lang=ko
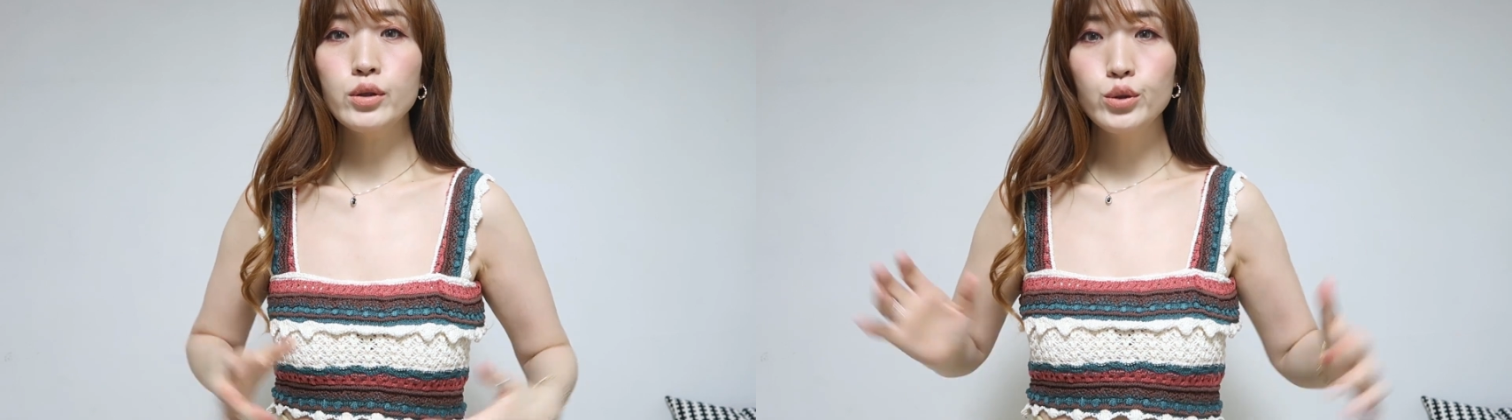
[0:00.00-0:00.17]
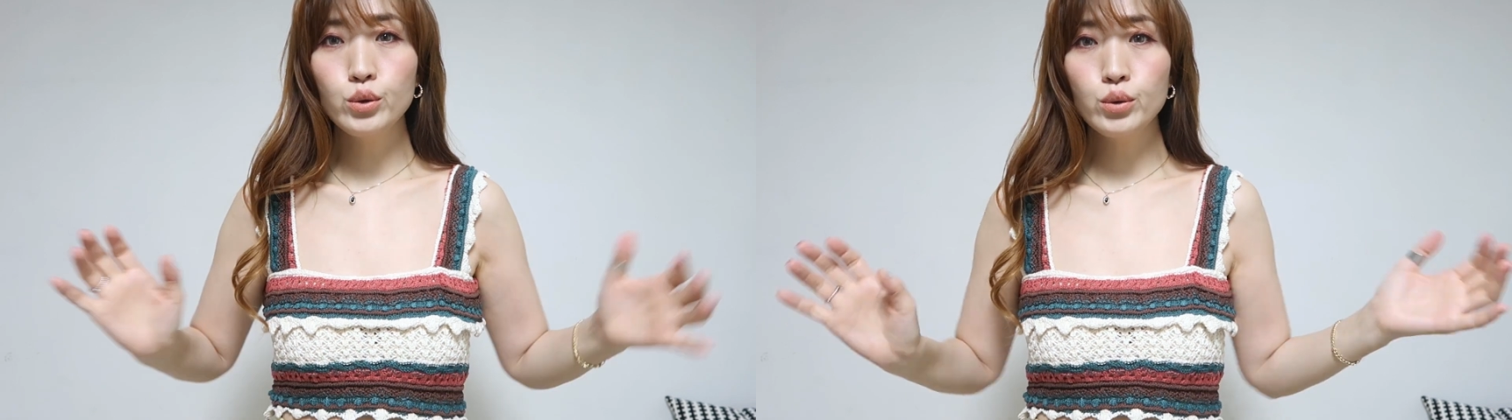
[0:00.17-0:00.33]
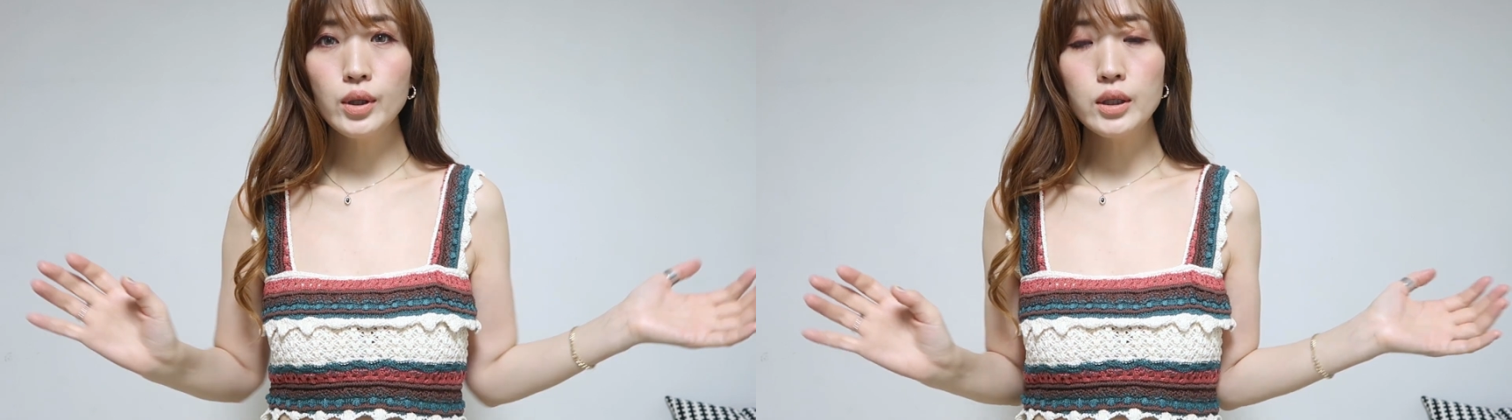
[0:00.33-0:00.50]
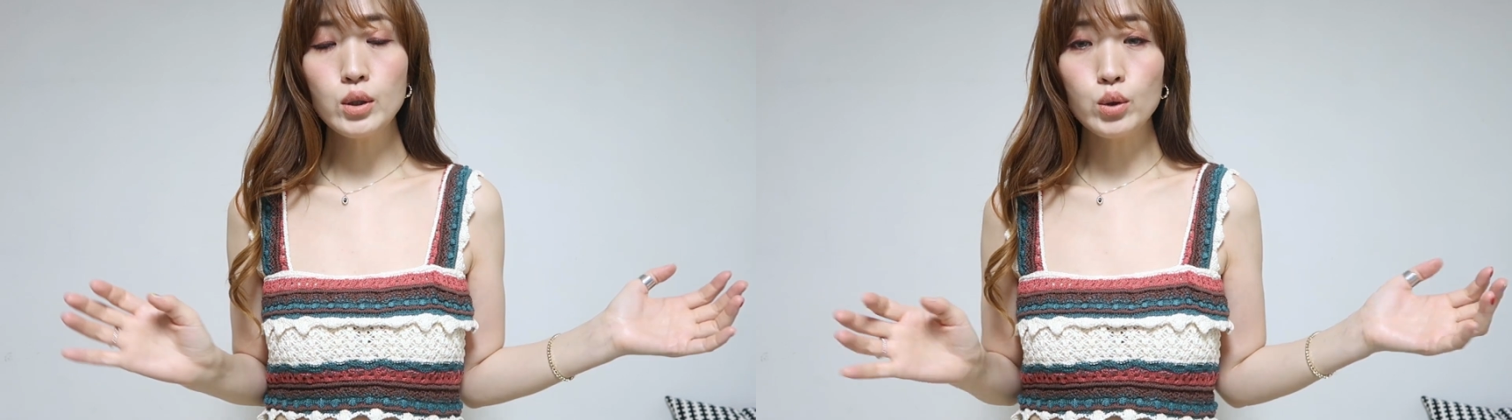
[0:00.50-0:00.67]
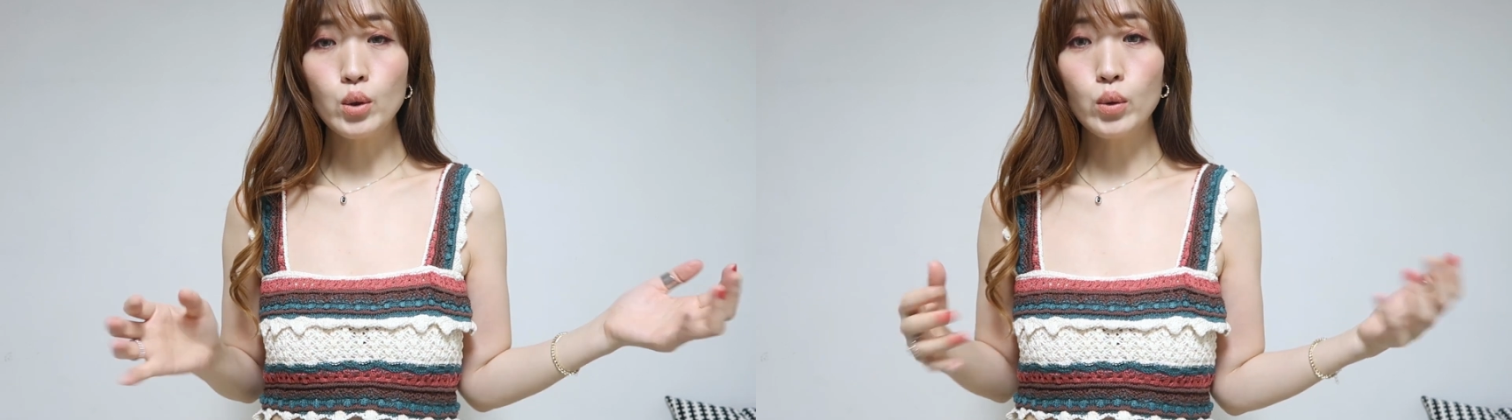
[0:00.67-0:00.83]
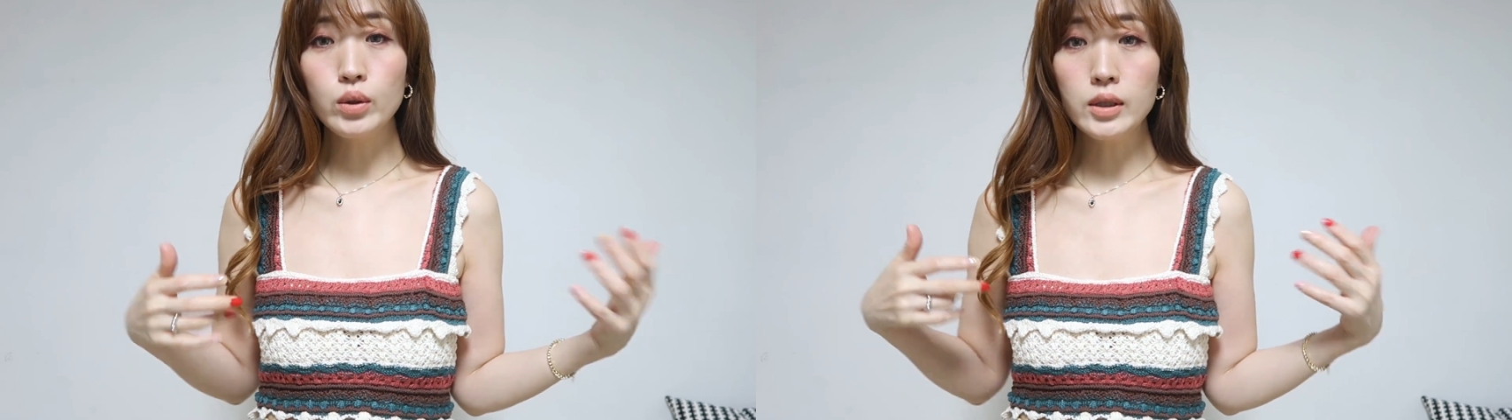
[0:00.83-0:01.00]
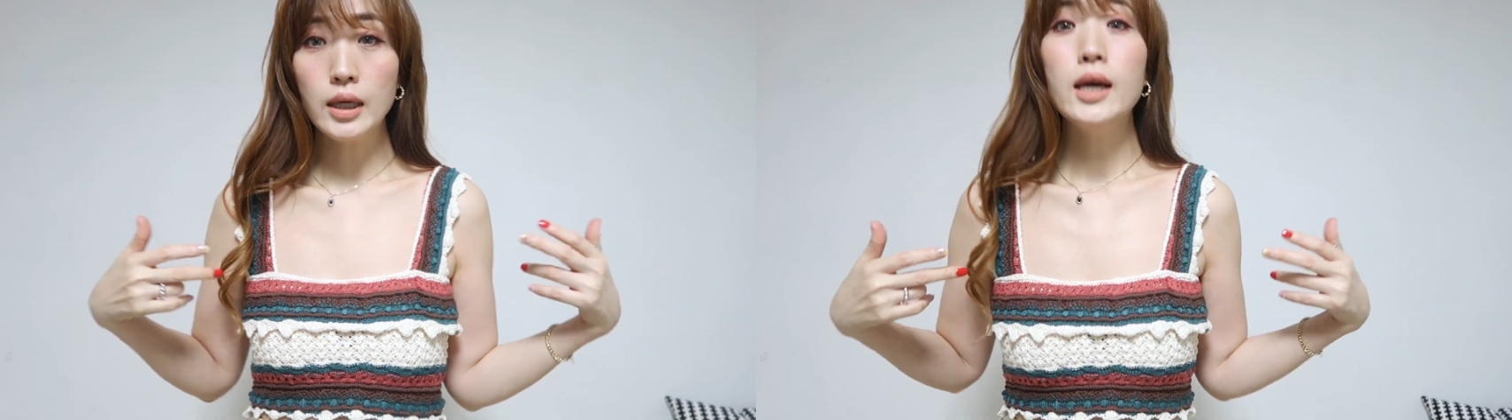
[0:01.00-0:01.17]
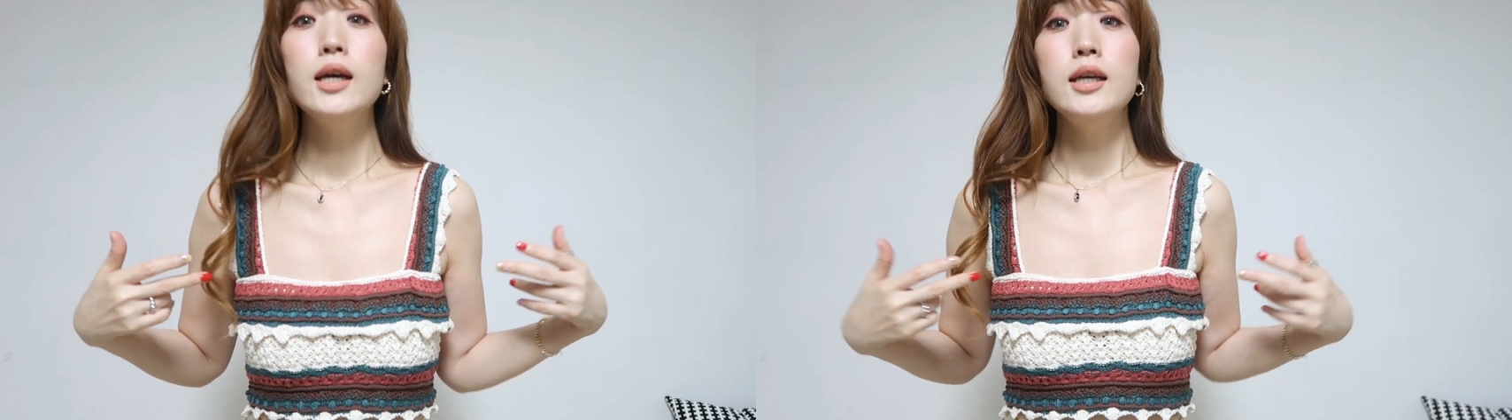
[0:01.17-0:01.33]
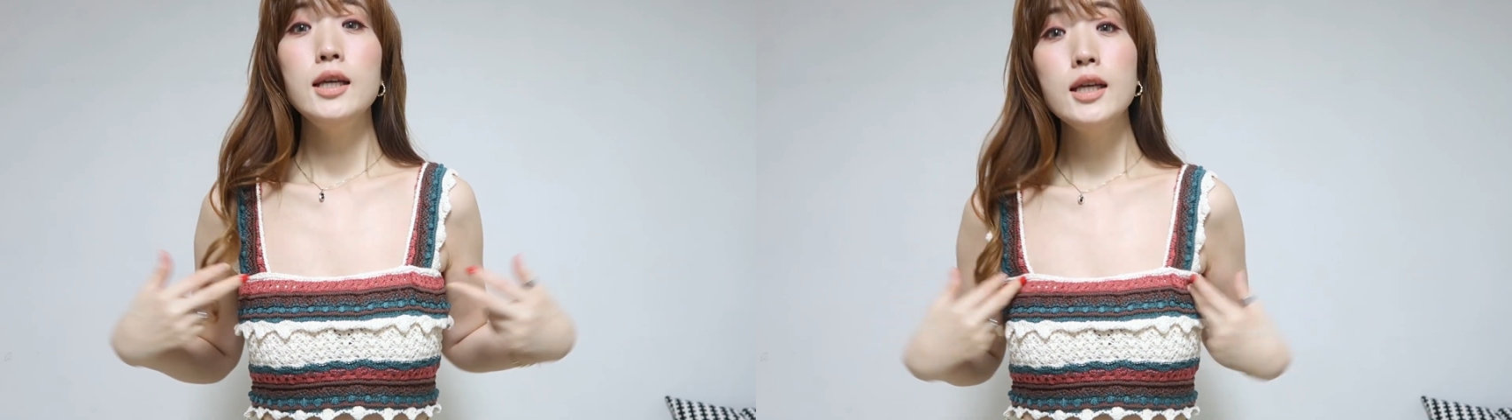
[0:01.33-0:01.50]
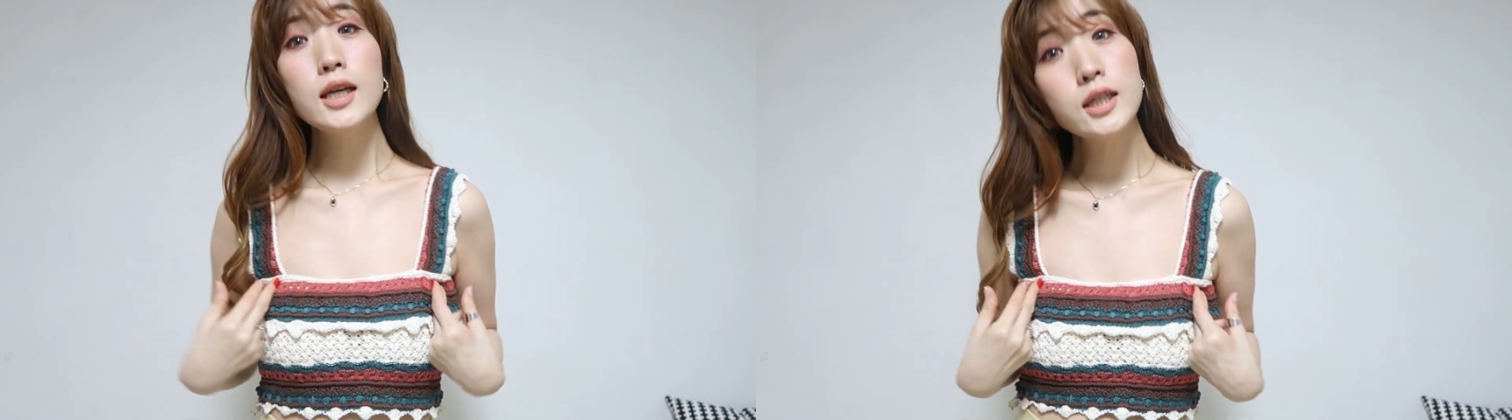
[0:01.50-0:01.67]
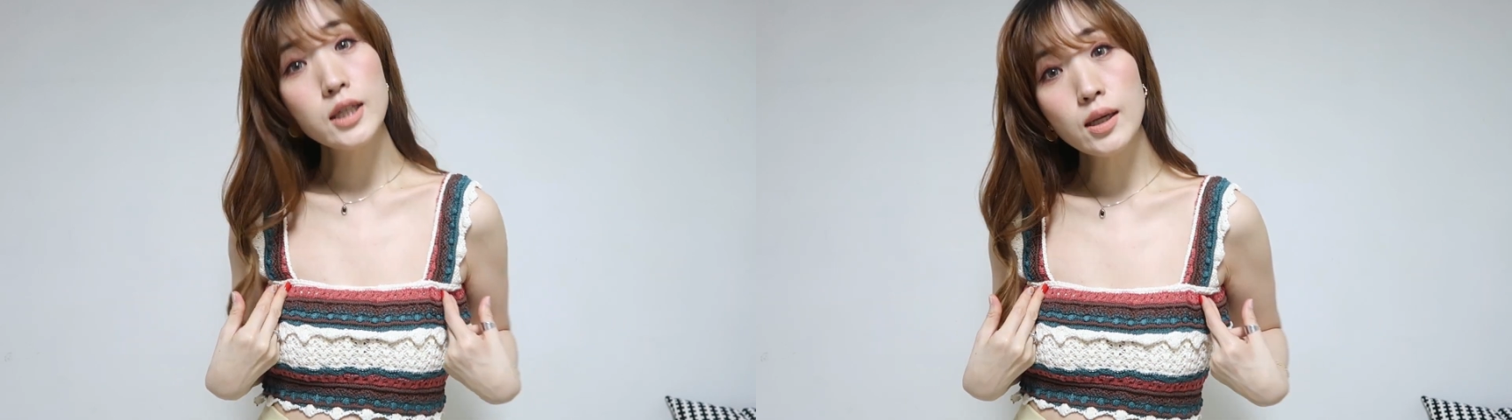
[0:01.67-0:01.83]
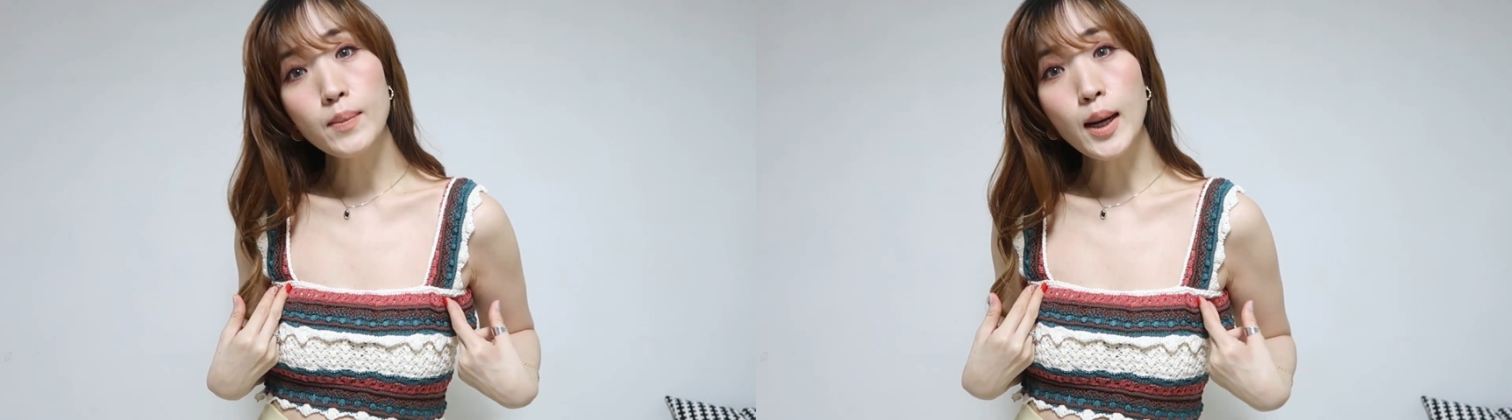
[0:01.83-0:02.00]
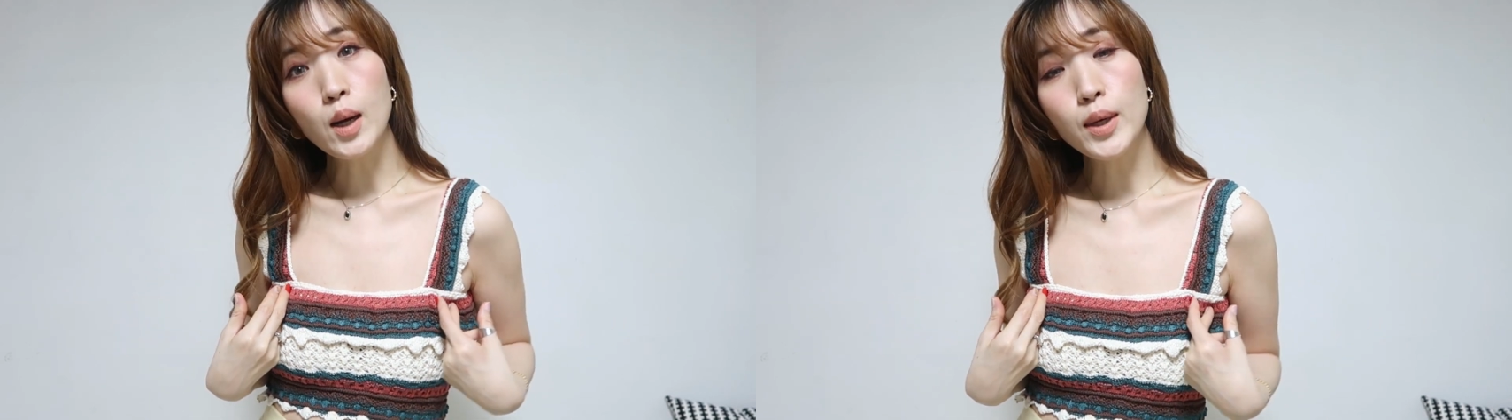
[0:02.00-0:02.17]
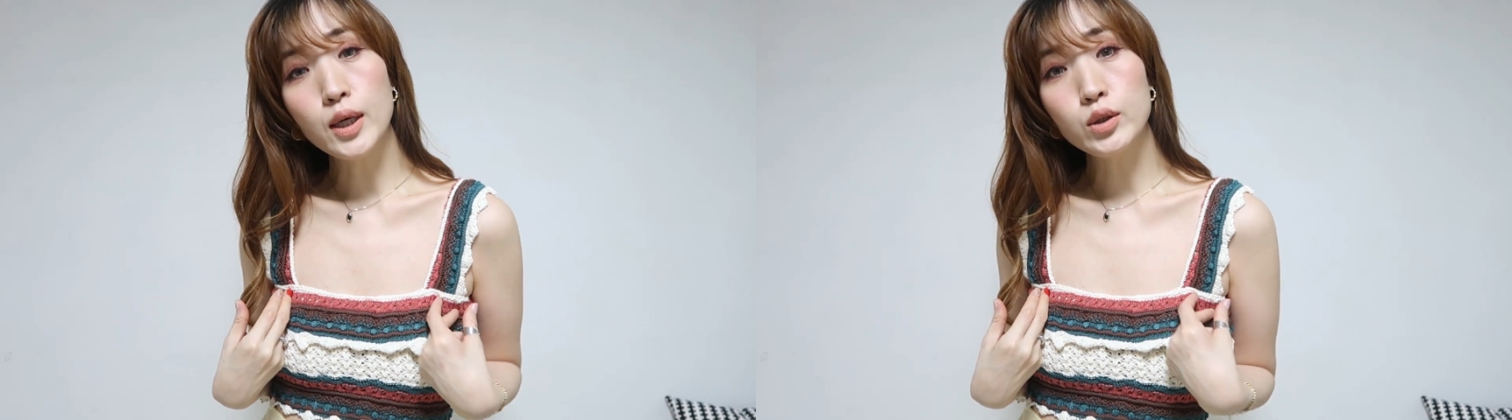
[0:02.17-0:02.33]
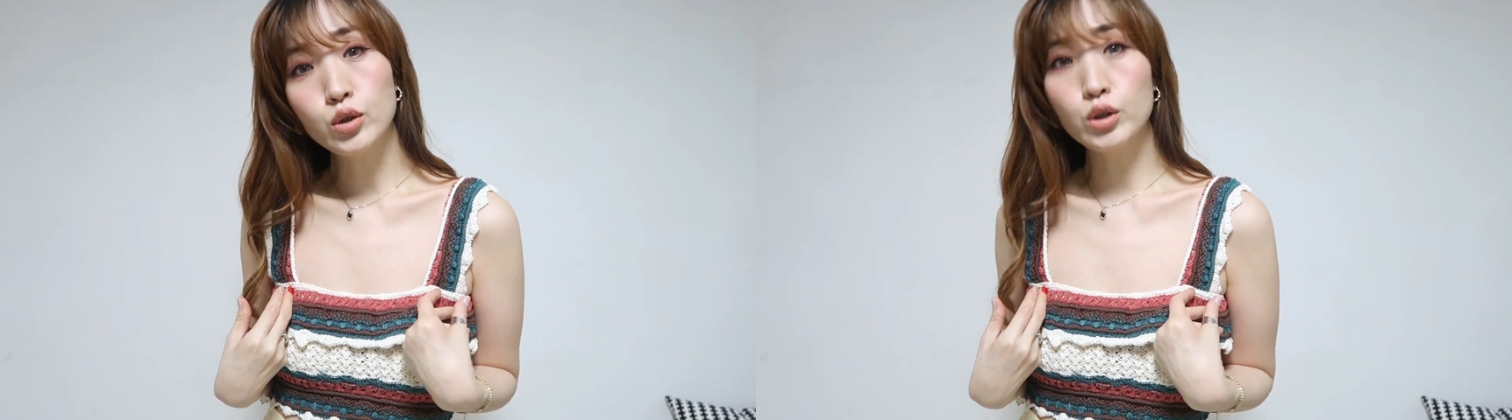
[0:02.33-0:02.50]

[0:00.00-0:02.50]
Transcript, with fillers: 그 중에서 저는 이게 제일 마음에